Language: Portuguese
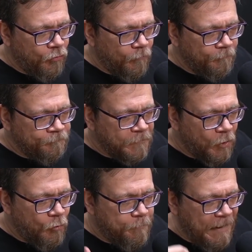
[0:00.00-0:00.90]
o,
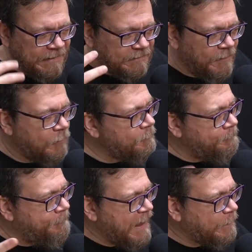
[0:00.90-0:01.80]
o, padrão
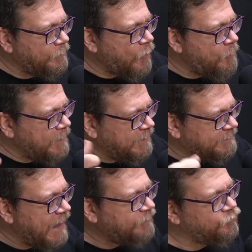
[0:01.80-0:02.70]
belo da
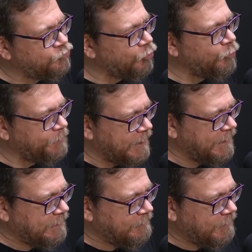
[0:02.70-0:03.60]
humanidade todo para
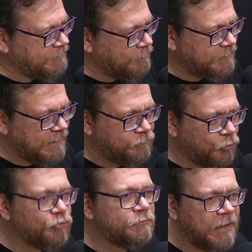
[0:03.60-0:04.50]
ele, né? Então, tem, uhum.
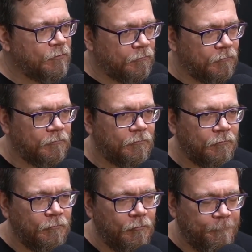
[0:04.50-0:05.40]
tudo tem um, Não,
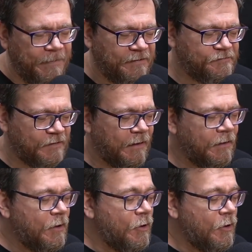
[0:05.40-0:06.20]
um, um pensar.